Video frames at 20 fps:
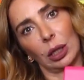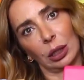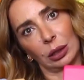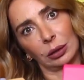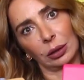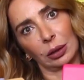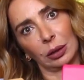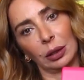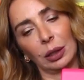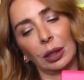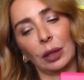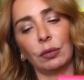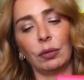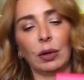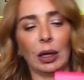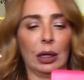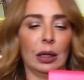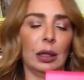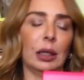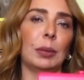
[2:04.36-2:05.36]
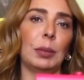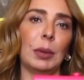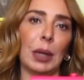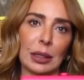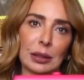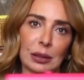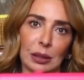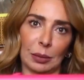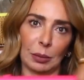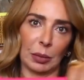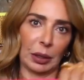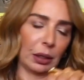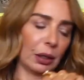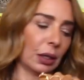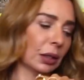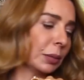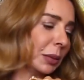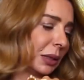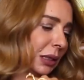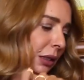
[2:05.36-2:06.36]
أكثر فالبلاستيك
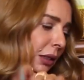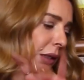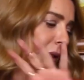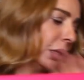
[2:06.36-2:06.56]
مرات بصير